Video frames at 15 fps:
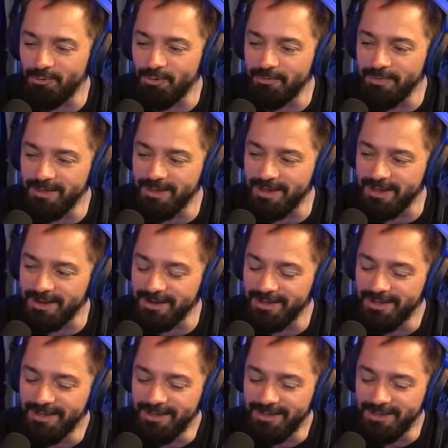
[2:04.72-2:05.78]
pra comer, cara
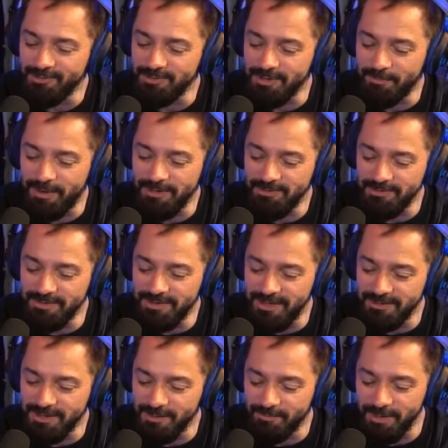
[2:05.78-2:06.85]
e não tinha palito de
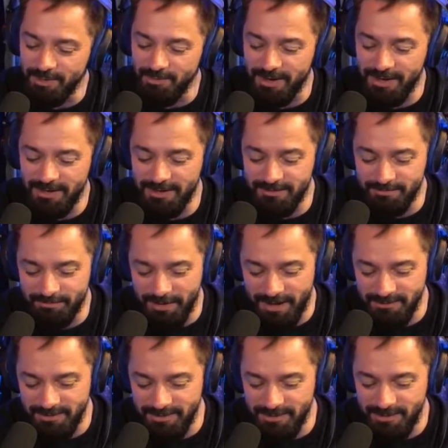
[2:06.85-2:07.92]
dente, ela pegou aquele
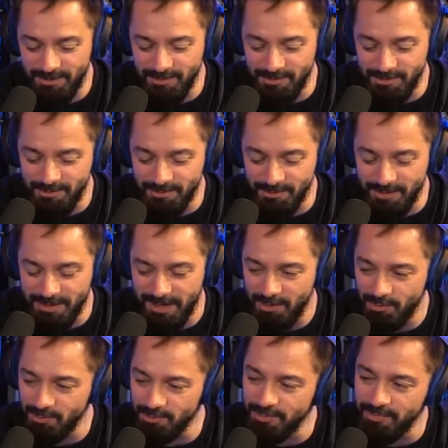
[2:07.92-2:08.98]
plastiquinho do, do
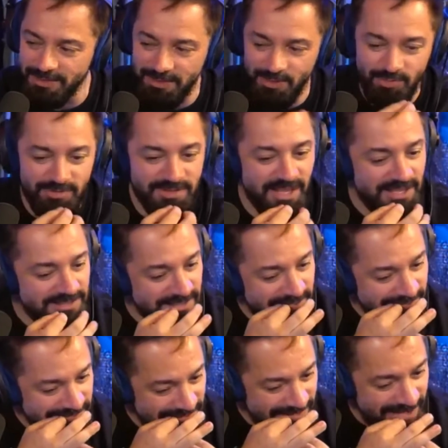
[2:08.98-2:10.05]
canudo e meteu no dente
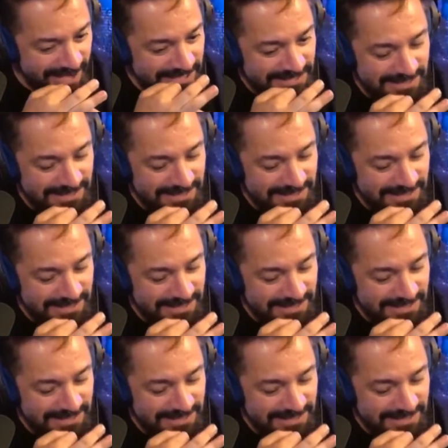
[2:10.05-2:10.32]
aqui assim.